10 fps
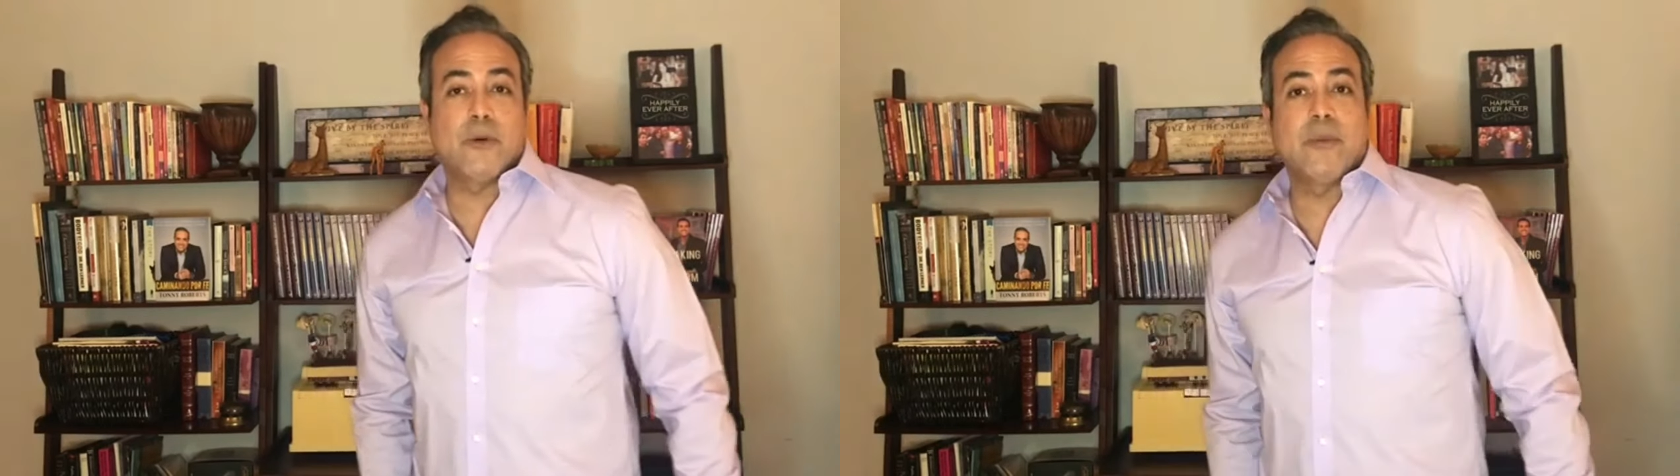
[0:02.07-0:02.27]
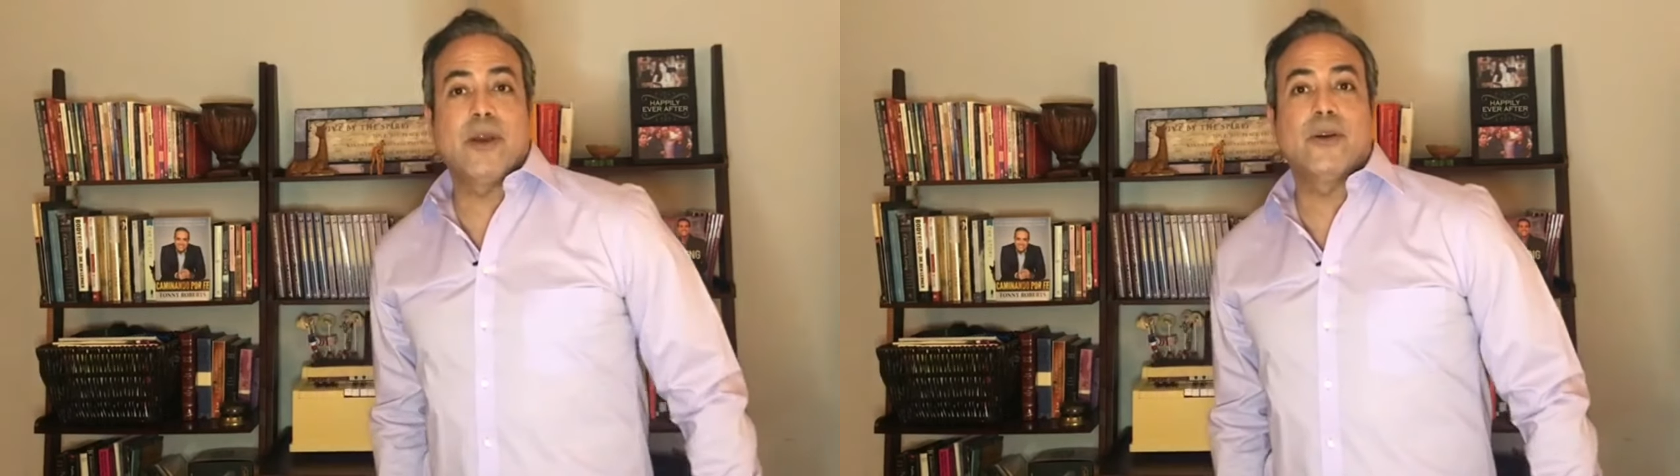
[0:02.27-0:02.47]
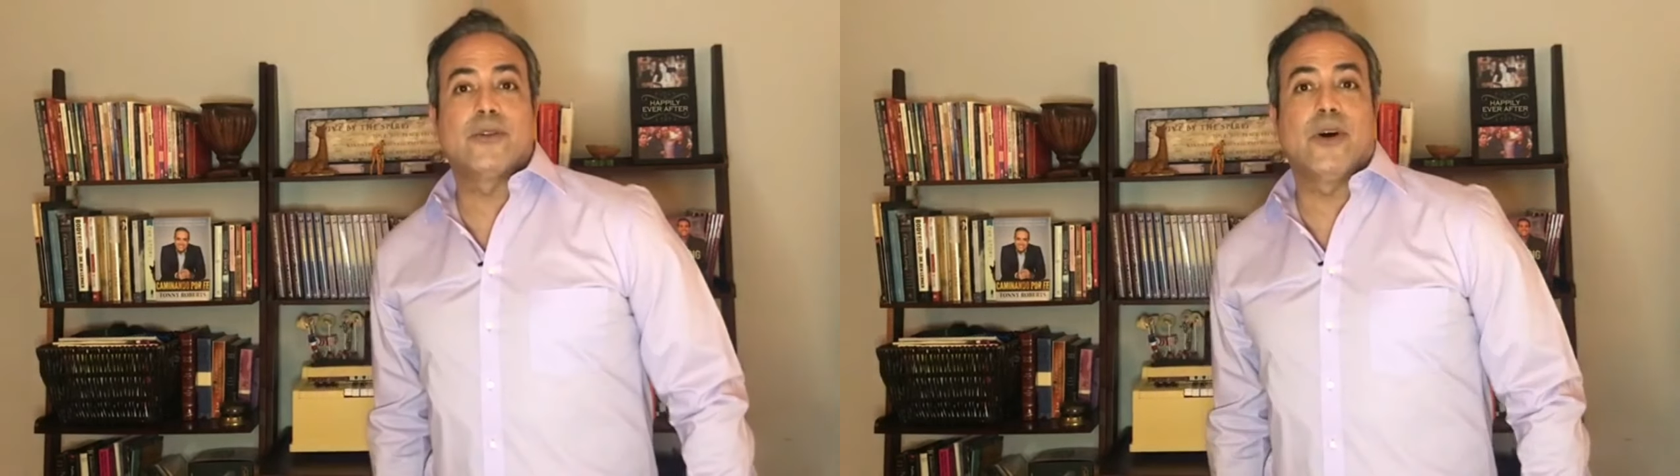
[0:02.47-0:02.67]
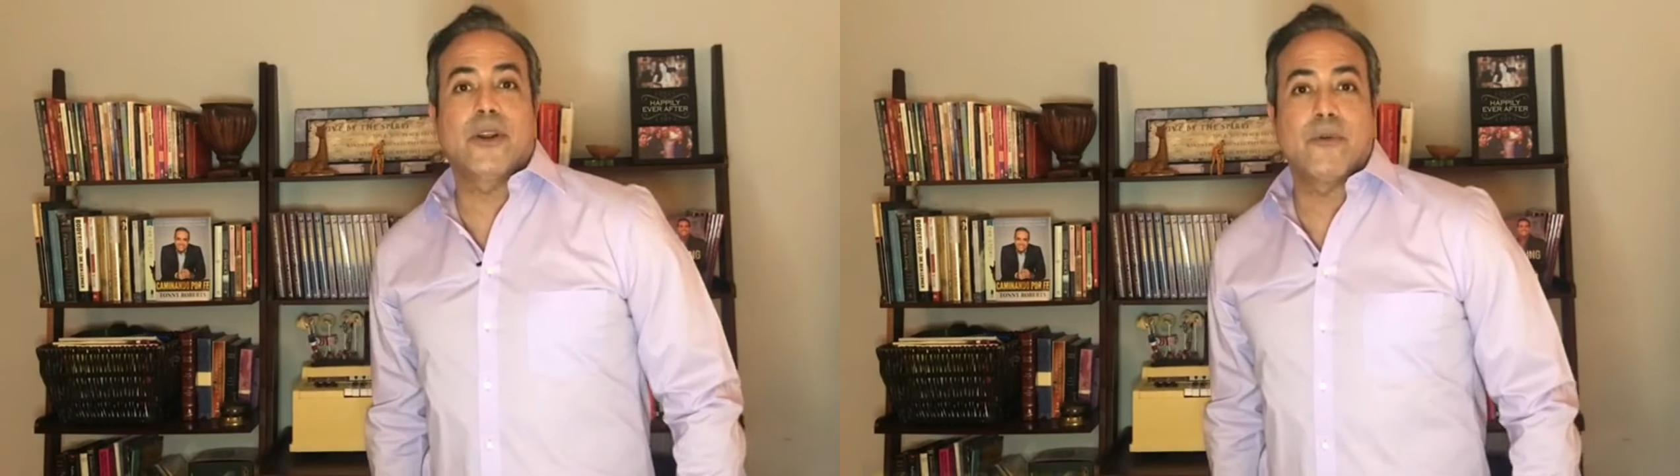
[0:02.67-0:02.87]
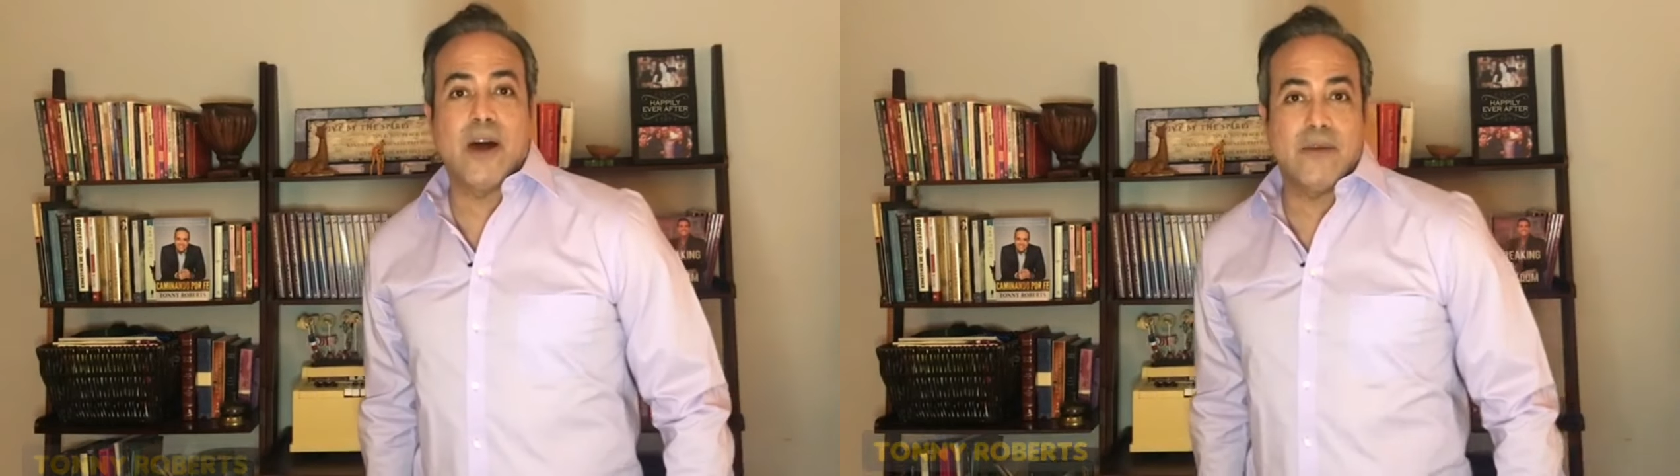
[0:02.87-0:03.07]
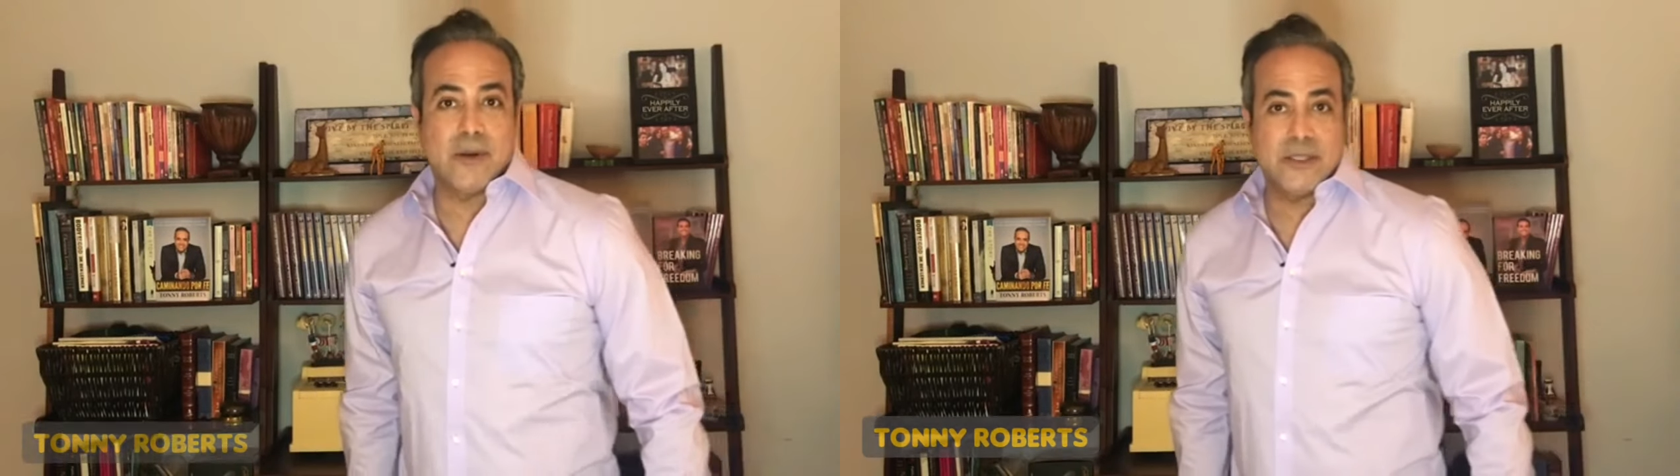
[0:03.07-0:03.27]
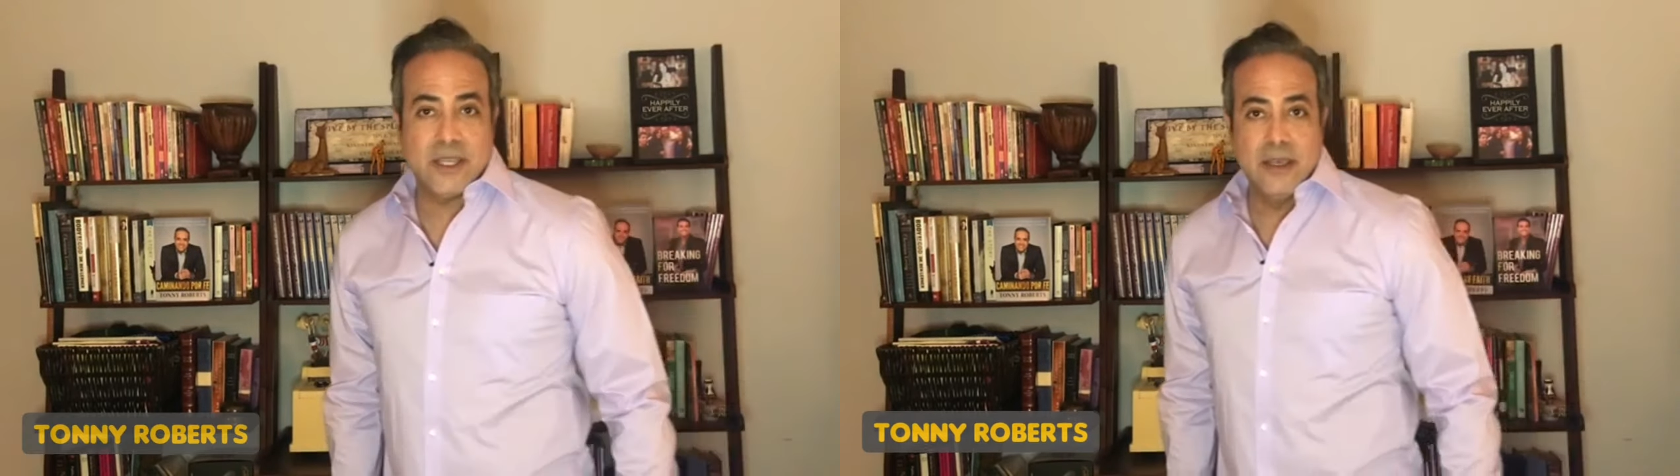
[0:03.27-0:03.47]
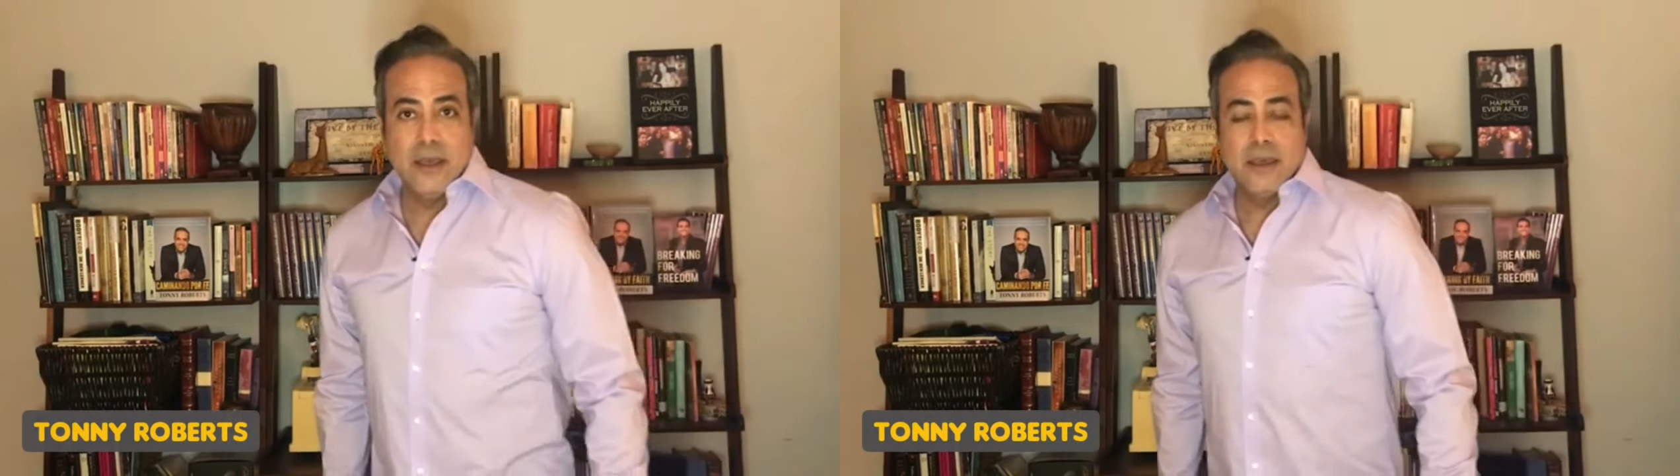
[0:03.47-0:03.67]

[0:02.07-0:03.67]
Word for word: tu amigo Tony Roberts